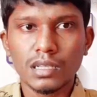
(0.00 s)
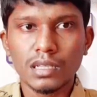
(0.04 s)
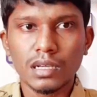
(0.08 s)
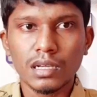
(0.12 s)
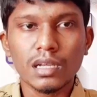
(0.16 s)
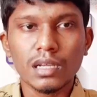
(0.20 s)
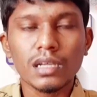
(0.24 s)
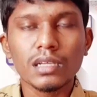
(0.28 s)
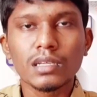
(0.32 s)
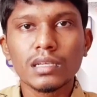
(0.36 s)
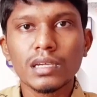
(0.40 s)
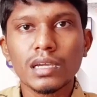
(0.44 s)

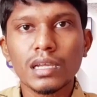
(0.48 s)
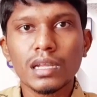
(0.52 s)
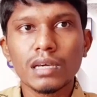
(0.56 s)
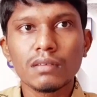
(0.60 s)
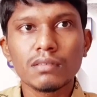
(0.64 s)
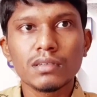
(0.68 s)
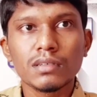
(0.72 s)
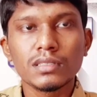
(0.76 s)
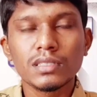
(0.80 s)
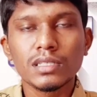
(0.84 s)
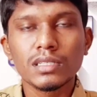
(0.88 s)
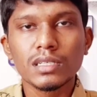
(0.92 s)
இருந்தாங்க
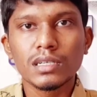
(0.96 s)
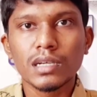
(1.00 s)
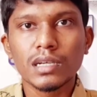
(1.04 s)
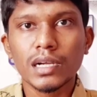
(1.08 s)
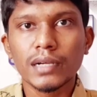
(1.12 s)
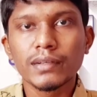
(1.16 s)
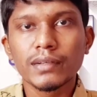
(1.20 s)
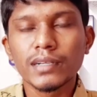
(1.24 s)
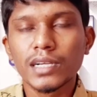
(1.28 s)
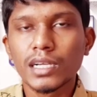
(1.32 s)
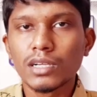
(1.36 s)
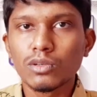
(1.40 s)
கீழே வந்து
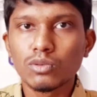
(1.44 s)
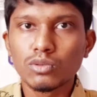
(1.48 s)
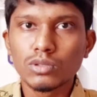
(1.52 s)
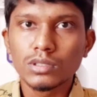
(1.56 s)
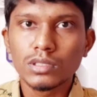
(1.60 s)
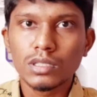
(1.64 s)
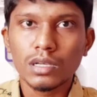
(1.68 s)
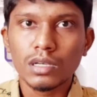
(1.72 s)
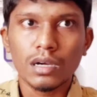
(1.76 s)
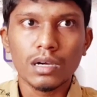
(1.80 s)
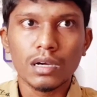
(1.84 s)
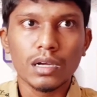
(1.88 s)
கழுவி கழுவி
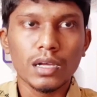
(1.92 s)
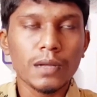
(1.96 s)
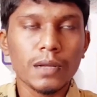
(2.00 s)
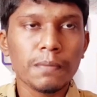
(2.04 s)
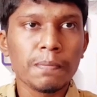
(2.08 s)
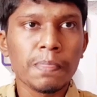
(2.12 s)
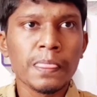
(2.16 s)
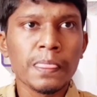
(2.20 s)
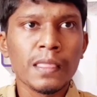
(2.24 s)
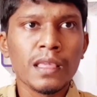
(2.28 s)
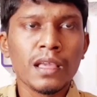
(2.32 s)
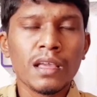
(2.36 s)
ஊற்றுனாங்க
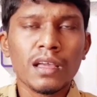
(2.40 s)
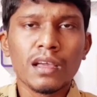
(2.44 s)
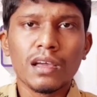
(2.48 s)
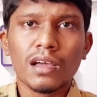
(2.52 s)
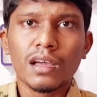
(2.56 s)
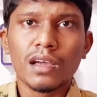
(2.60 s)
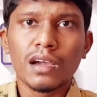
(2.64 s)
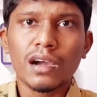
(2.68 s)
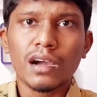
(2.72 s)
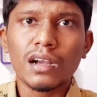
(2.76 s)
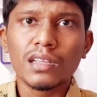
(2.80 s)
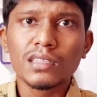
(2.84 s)

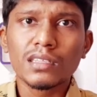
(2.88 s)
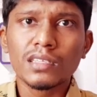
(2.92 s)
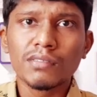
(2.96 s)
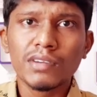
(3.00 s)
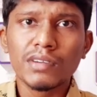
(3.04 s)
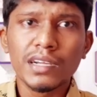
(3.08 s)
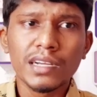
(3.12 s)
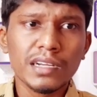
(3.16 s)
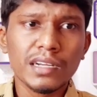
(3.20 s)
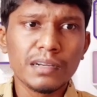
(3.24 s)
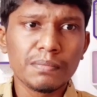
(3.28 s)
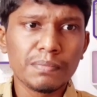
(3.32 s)
ஆனந்த
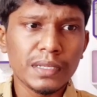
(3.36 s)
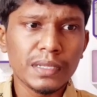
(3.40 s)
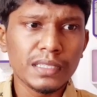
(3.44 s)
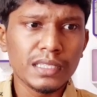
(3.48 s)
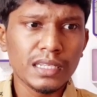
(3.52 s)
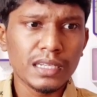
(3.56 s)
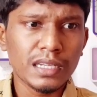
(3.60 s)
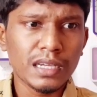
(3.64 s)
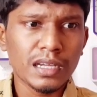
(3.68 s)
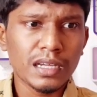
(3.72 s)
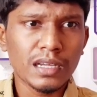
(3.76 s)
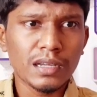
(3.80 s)
விகடன்
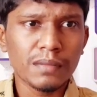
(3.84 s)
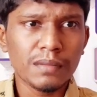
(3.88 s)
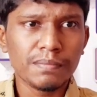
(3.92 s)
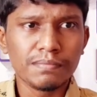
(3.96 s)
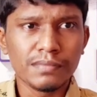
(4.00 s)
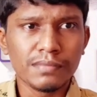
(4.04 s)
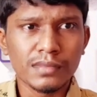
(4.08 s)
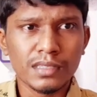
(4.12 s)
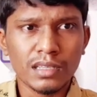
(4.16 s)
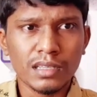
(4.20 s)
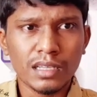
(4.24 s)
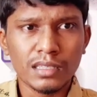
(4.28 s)
பார்த்தீங்கன்னா
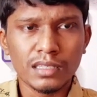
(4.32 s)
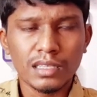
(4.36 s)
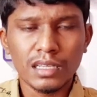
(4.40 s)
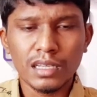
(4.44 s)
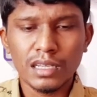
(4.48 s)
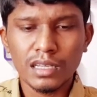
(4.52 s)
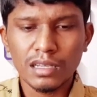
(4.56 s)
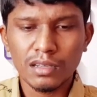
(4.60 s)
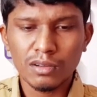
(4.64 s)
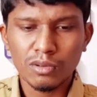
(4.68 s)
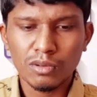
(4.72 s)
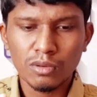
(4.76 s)
அந்த
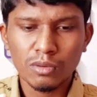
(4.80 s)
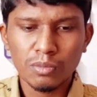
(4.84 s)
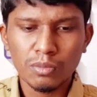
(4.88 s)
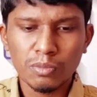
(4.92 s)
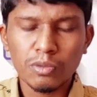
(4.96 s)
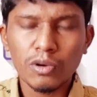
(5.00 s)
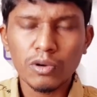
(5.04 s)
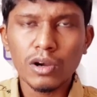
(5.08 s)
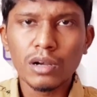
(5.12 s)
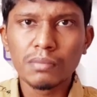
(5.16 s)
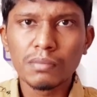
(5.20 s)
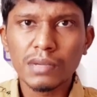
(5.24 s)

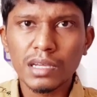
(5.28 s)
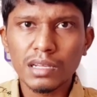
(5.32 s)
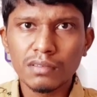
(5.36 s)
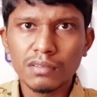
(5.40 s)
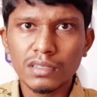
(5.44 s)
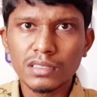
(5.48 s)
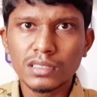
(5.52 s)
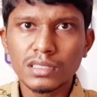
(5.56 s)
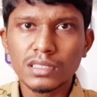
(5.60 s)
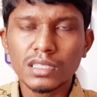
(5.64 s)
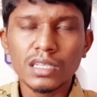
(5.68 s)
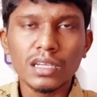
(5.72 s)
போல் மாதிரி
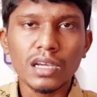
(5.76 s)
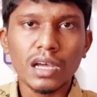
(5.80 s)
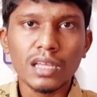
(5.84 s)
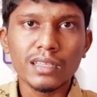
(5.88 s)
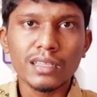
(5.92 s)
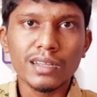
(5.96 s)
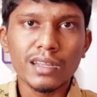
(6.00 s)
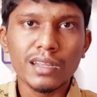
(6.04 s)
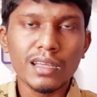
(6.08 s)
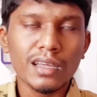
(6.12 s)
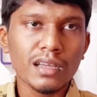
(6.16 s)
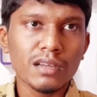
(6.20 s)
வச்சு
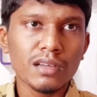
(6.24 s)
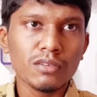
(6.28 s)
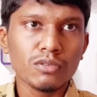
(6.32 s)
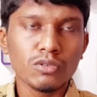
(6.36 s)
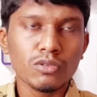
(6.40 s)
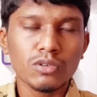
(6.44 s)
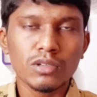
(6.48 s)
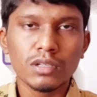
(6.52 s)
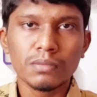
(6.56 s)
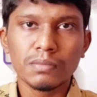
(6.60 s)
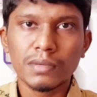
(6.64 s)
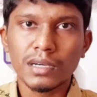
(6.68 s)
அதில்
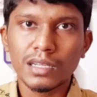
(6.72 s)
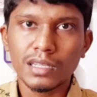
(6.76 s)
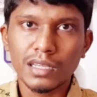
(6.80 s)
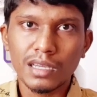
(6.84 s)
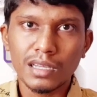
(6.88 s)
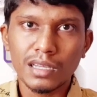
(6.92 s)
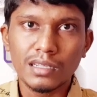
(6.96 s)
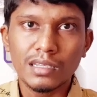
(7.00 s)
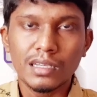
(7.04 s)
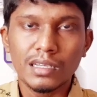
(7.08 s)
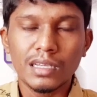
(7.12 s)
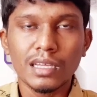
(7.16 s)
ஒரு
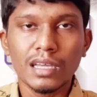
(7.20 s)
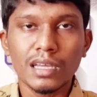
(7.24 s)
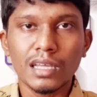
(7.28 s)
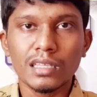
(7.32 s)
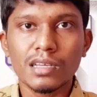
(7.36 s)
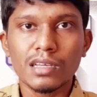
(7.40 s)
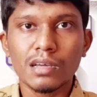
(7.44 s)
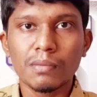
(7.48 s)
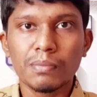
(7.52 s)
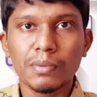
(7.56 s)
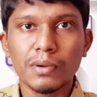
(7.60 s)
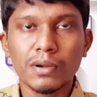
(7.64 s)
மாதிரியாக இருக்குது
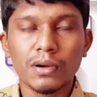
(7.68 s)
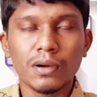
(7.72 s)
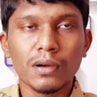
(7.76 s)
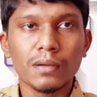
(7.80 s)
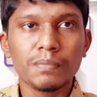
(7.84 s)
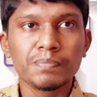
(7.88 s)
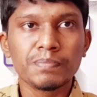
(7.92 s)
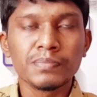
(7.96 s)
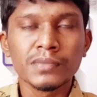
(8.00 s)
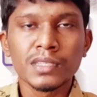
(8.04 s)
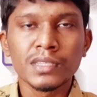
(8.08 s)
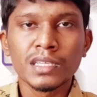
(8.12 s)
அதுக்கப்புறம்
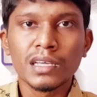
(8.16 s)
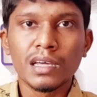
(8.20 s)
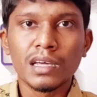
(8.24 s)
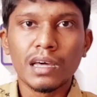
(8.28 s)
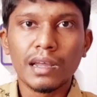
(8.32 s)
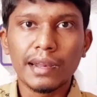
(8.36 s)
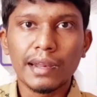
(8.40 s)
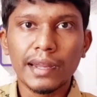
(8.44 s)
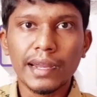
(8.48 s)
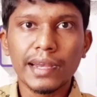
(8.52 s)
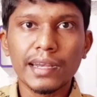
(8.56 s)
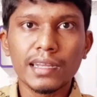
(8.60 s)

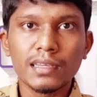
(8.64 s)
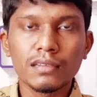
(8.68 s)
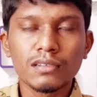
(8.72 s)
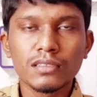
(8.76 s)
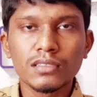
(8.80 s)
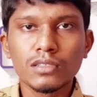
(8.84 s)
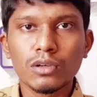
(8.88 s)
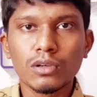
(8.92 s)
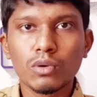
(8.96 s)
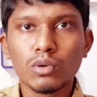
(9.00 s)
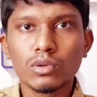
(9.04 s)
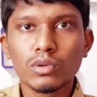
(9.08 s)
ரேட்டிங்
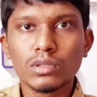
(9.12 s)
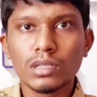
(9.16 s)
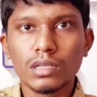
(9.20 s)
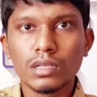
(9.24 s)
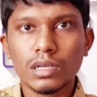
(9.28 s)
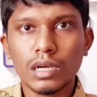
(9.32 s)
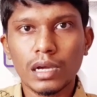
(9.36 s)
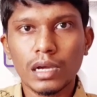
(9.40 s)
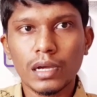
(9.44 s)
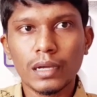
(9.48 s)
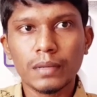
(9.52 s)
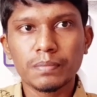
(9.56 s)
வந்து
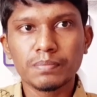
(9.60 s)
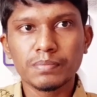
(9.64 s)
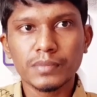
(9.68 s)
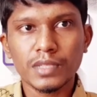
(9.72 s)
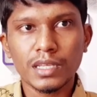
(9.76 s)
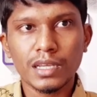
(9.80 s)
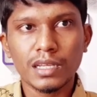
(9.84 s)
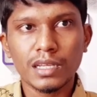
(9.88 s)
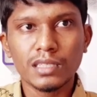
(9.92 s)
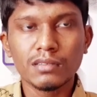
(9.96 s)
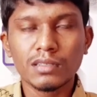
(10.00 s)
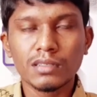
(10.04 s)
கொடுத்துருக்காங்க
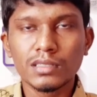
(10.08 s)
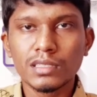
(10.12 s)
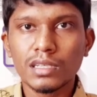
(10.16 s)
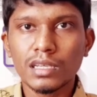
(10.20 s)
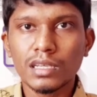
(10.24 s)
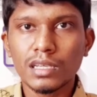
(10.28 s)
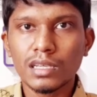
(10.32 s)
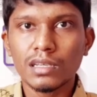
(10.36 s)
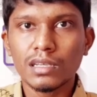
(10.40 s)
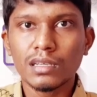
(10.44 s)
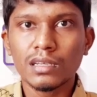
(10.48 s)
அது வந்து